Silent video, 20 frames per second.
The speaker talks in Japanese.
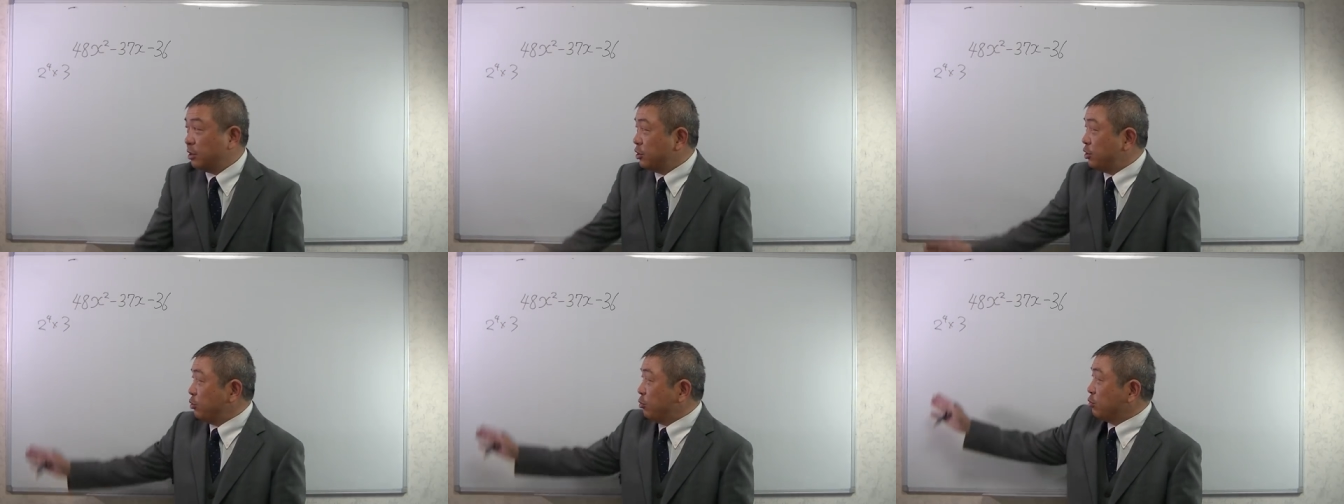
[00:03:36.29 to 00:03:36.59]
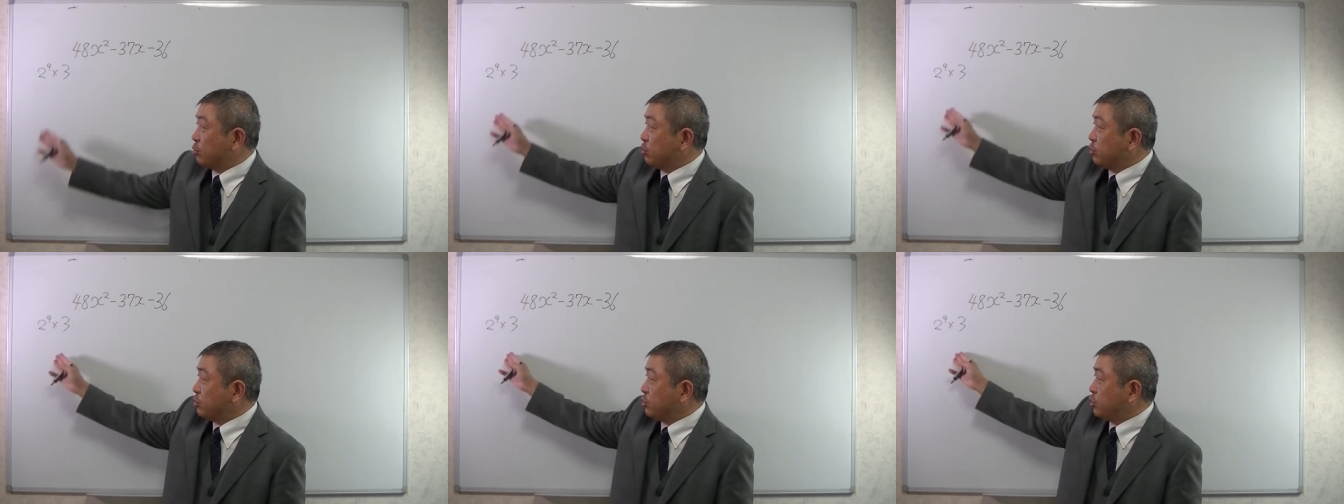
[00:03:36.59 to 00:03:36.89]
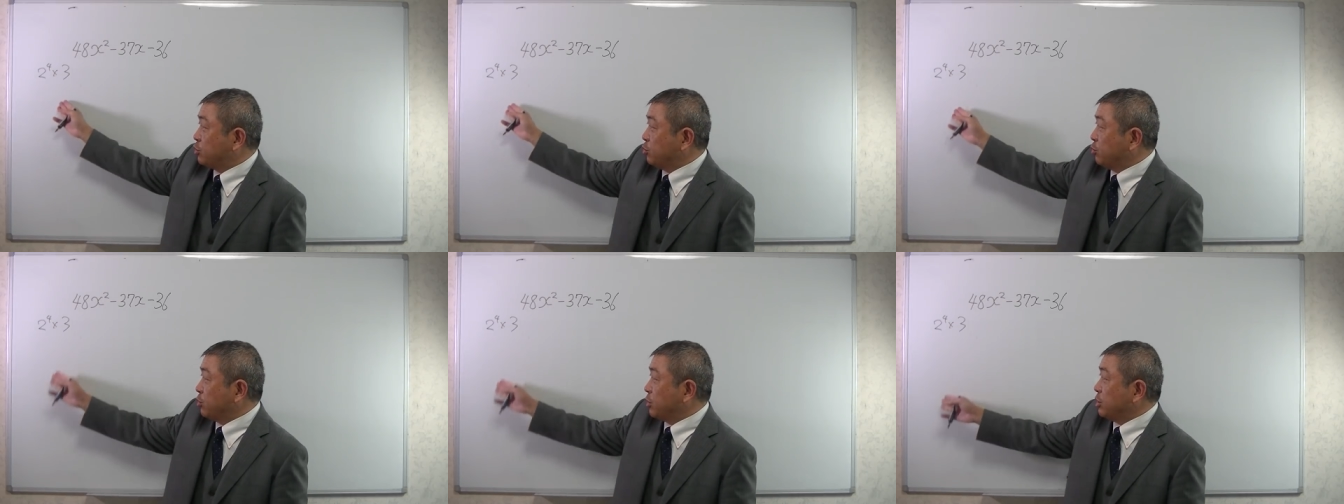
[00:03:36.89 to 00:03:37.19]
2を
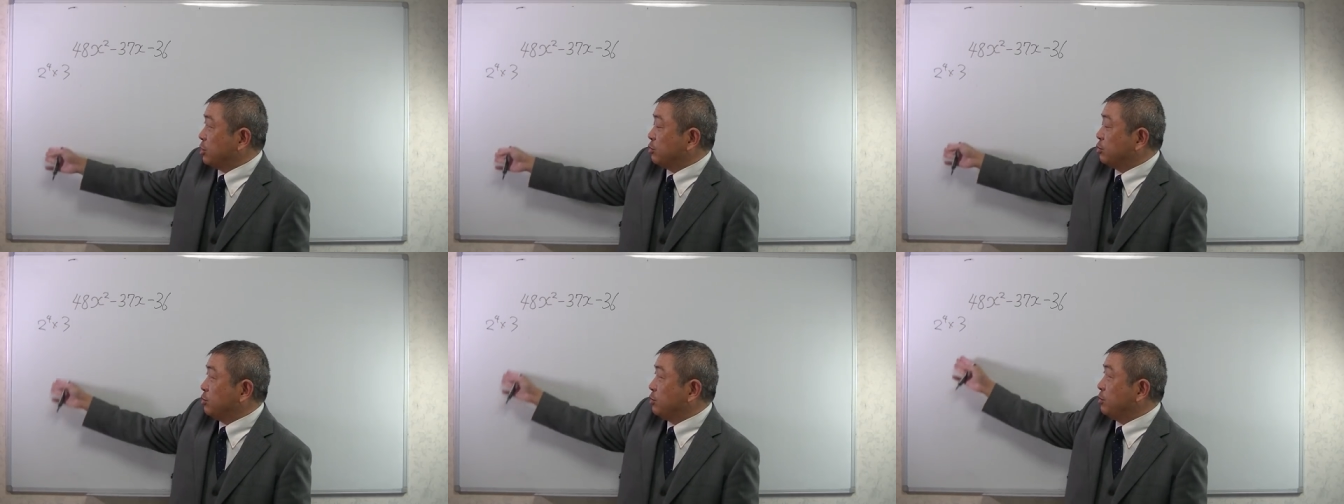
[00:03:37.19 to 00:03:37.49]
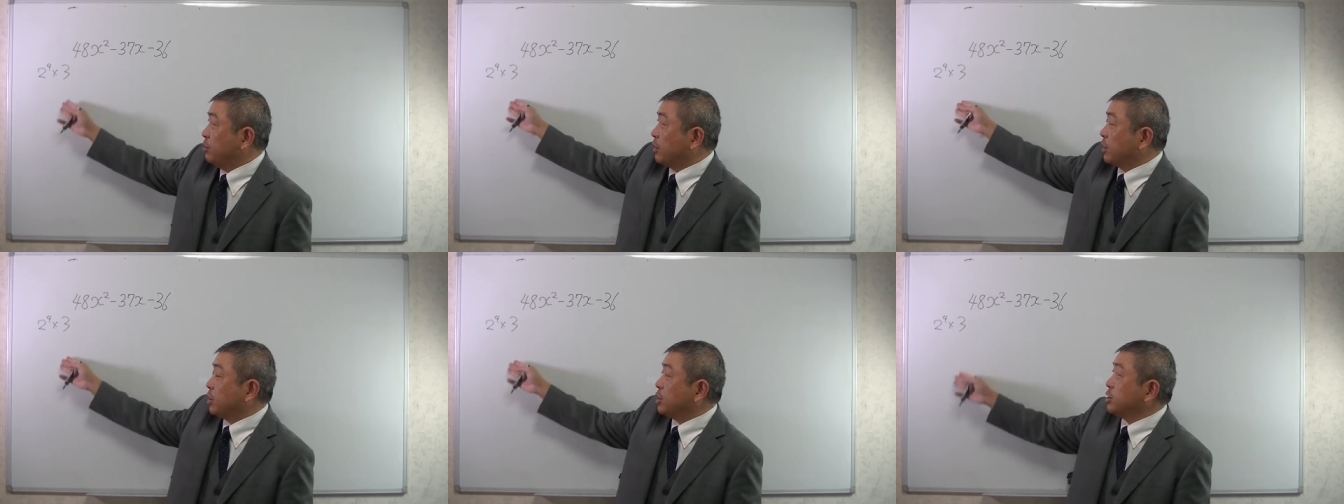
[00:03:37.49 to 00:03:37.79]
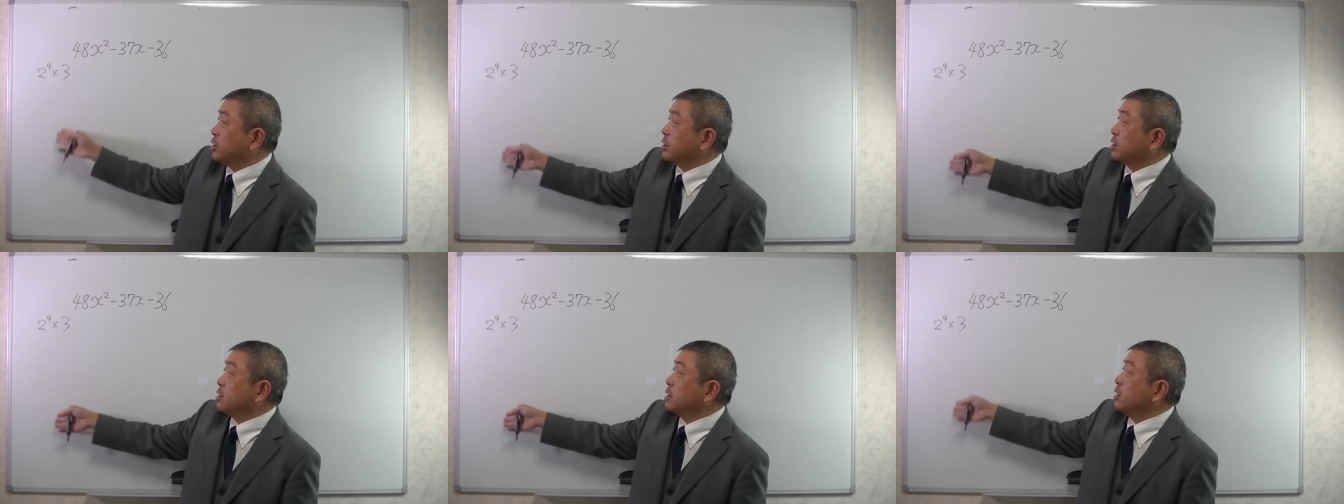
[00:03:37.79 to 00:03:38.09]
上下に振り分け
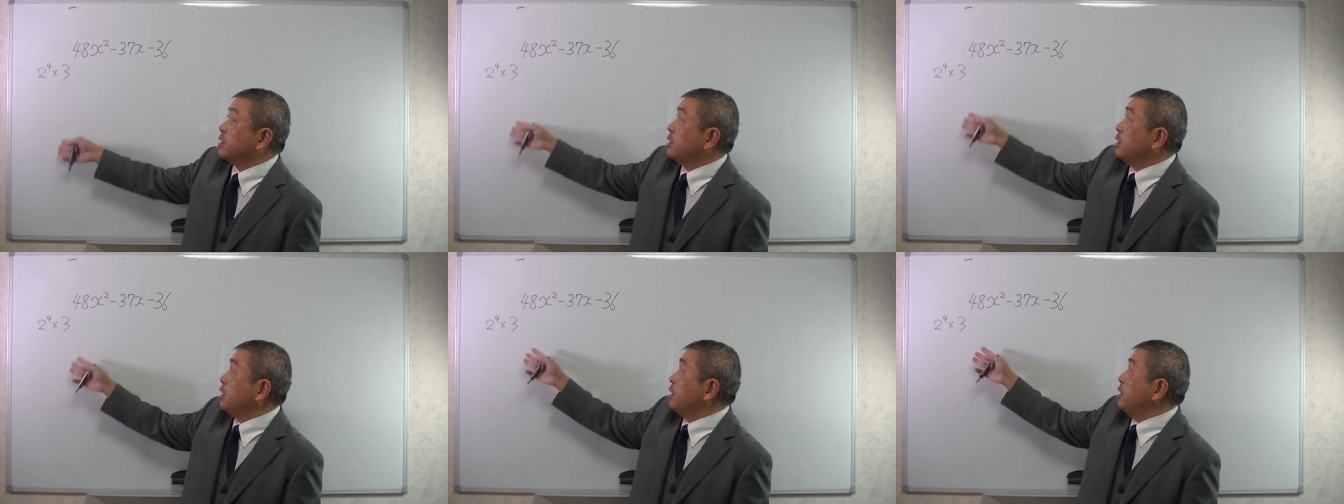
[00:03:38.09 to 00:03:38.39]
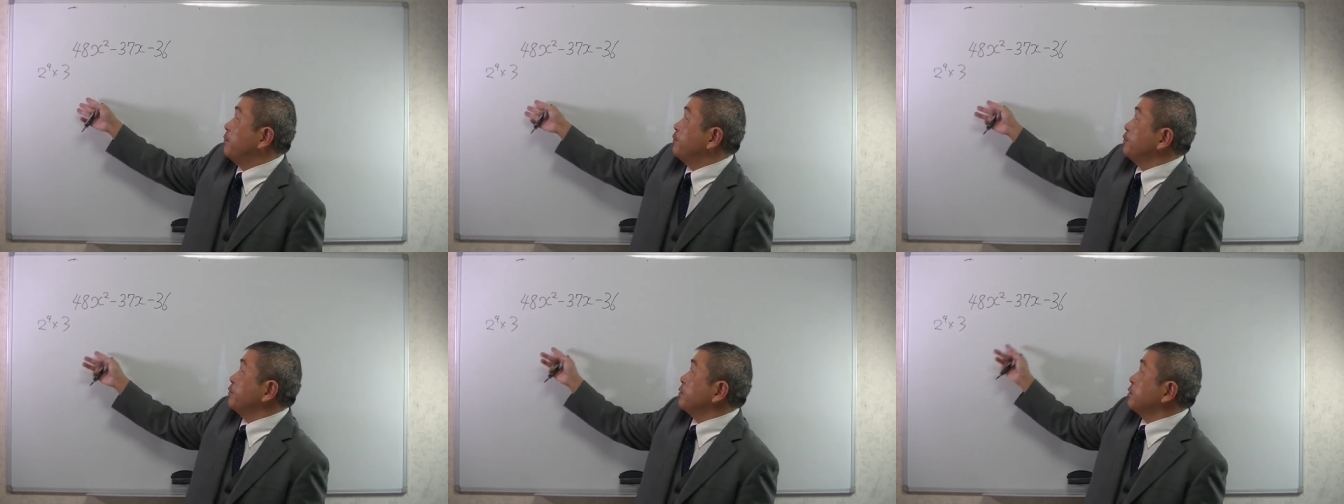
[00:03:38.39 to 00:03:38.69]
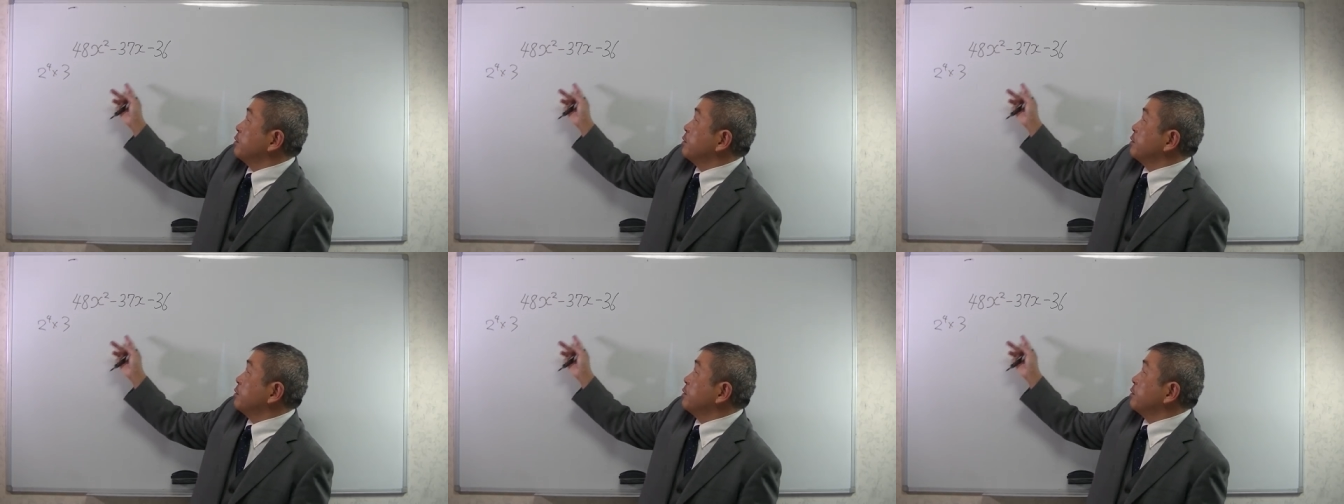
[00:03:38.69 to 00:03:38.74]
ちゃったら